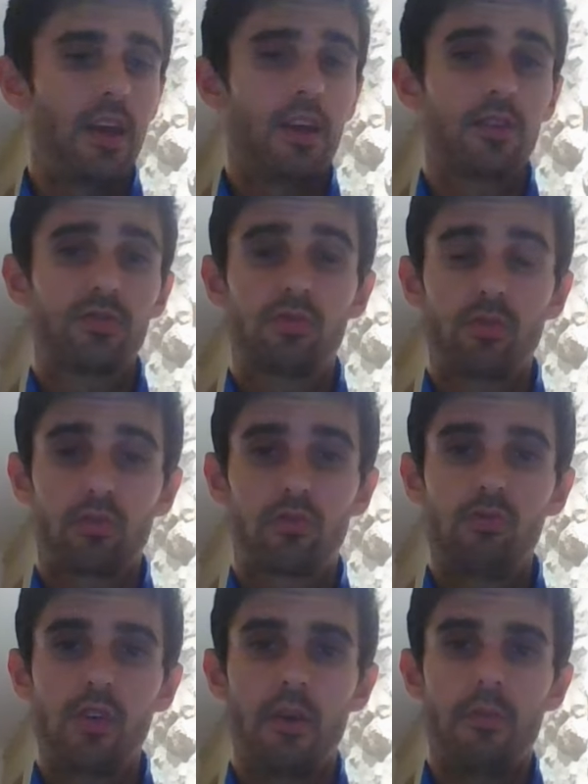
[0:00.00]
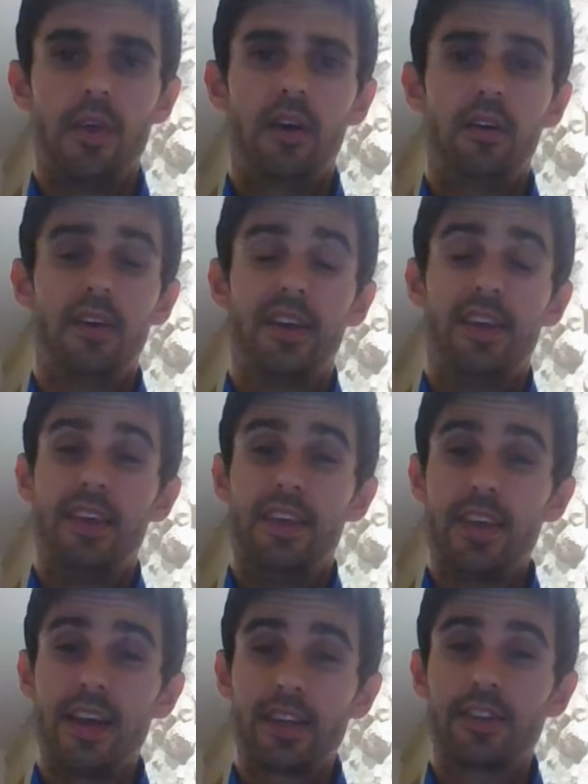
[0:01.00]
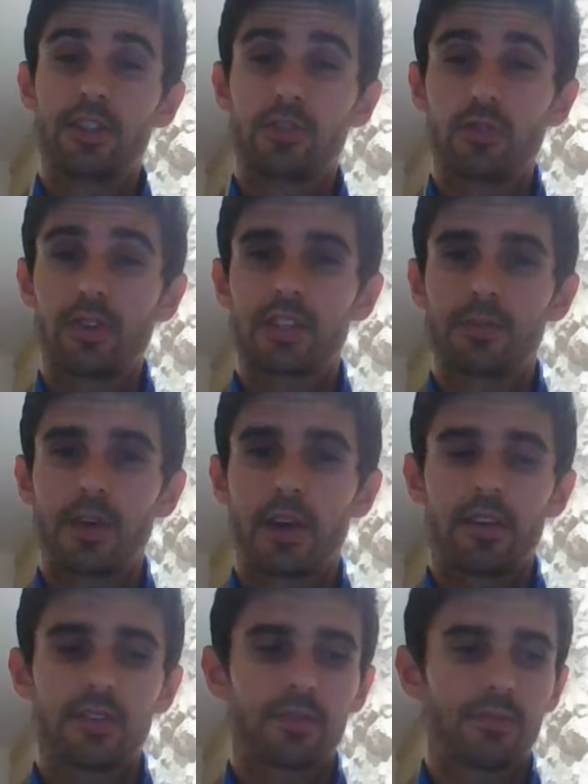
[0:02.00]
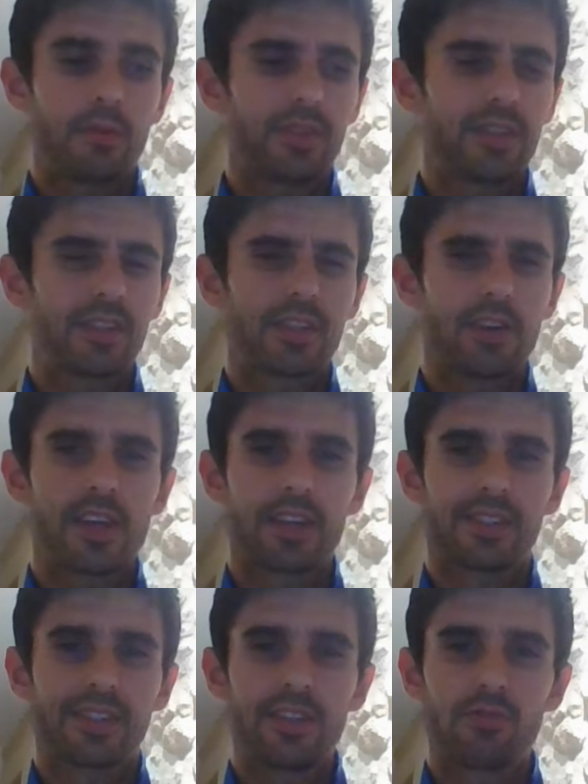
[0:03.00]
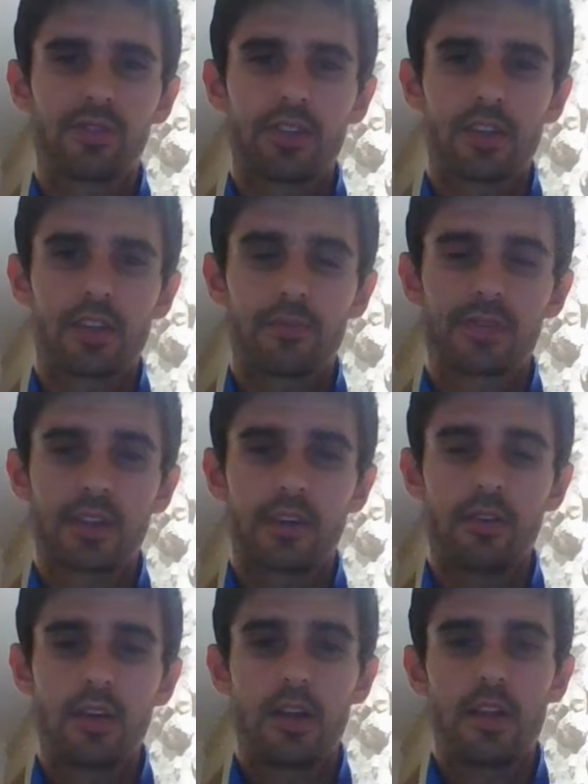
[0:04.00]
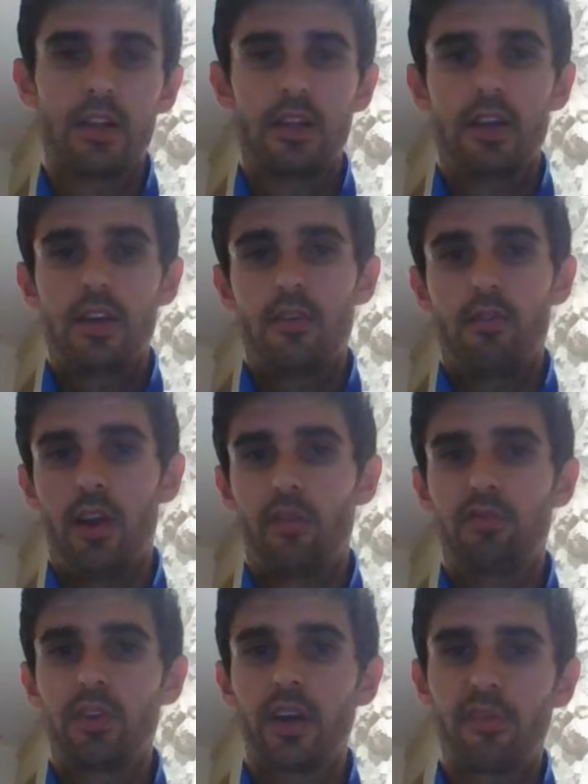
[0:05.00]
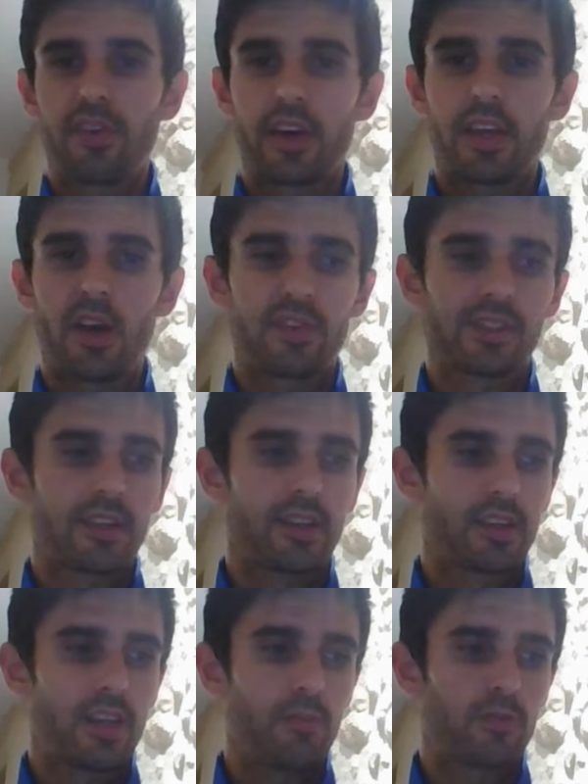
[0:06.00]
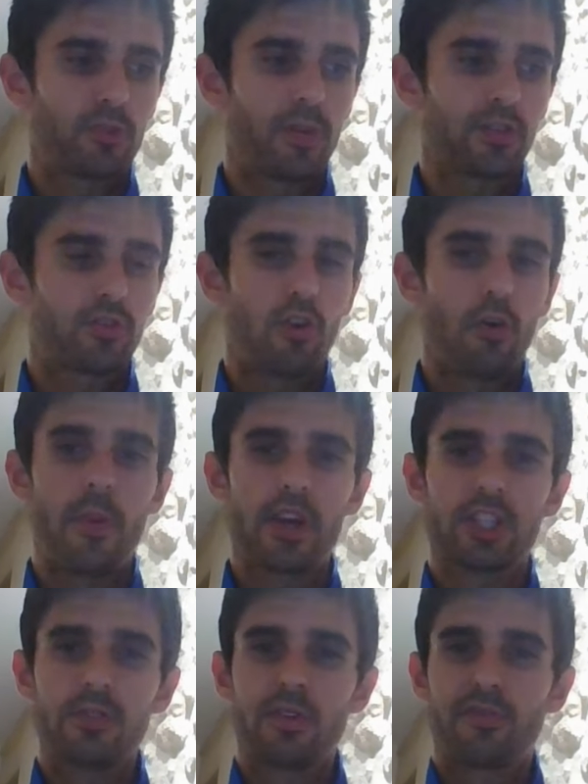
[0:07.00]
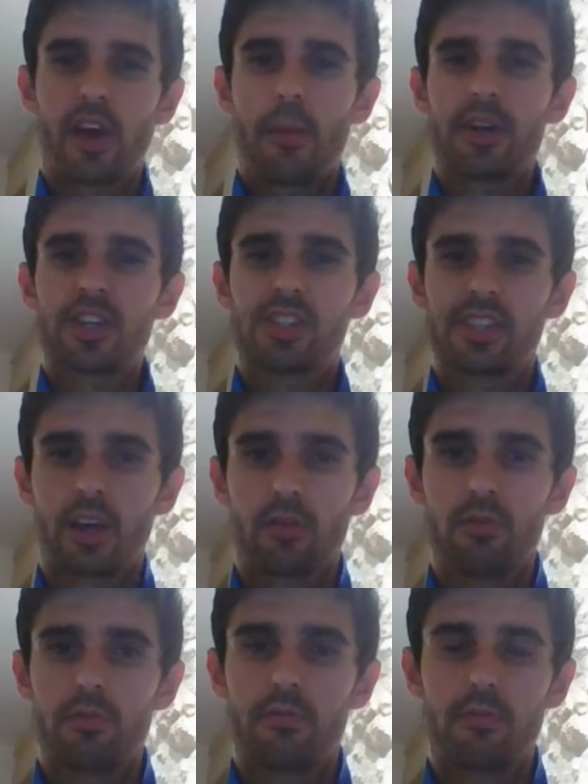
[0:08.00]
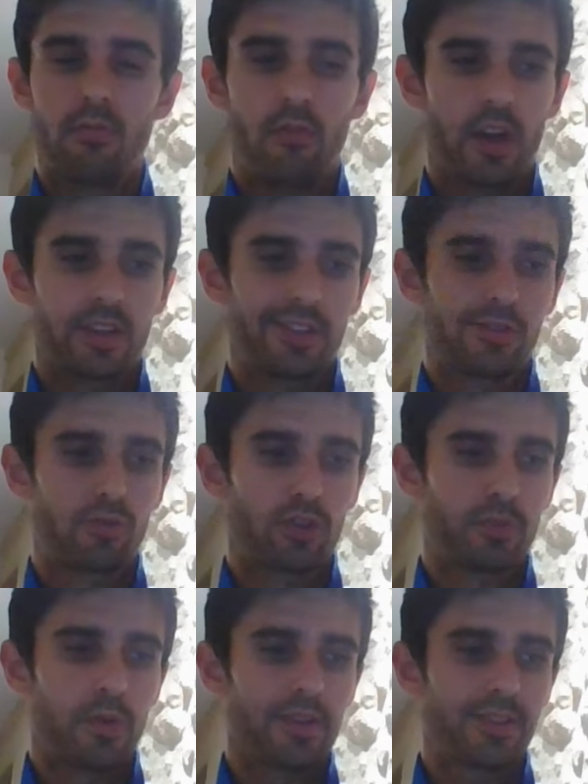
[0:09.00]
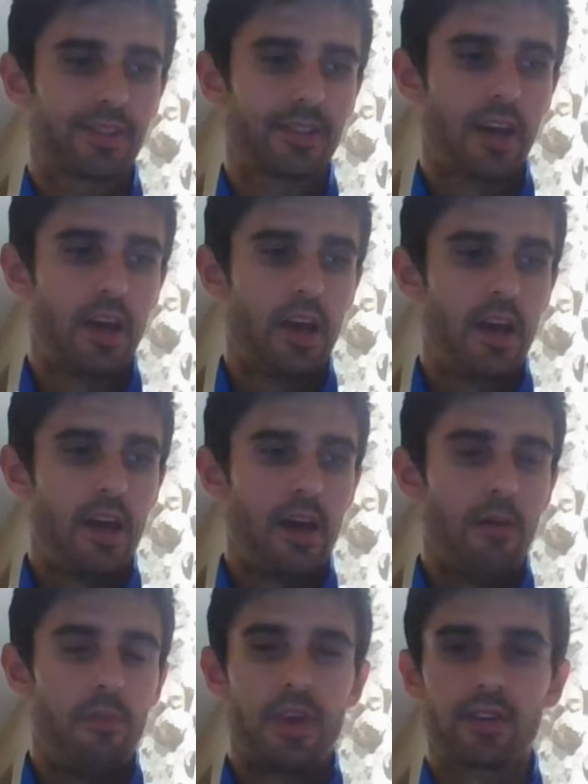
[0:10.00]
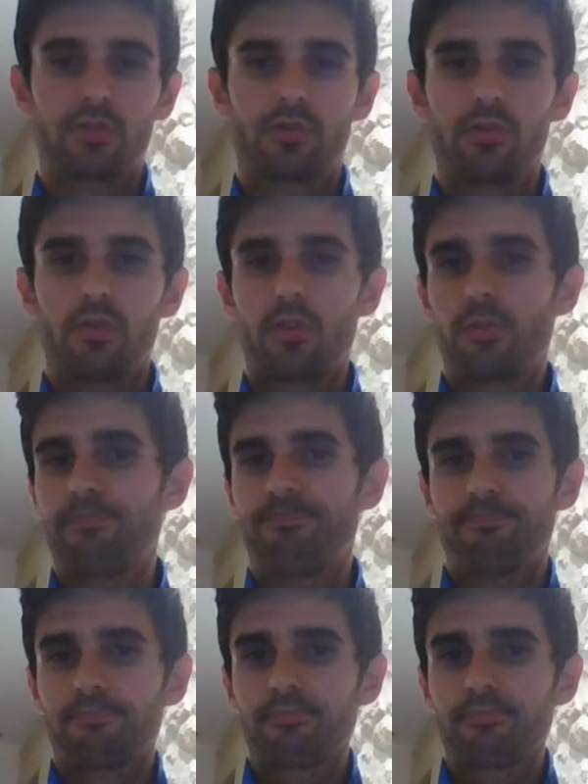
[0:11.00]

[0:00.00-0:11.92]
et surtout, eh bien, il y a des joueurs d'expérience, même si c'est vrai qu'il y a 6 ou 7 absents, voilà, il faudra faire gaffe à cette équipe. Je pense que le PSG va faire un match sérieux. Voilà, c'est ce que je pense. Bien sûr,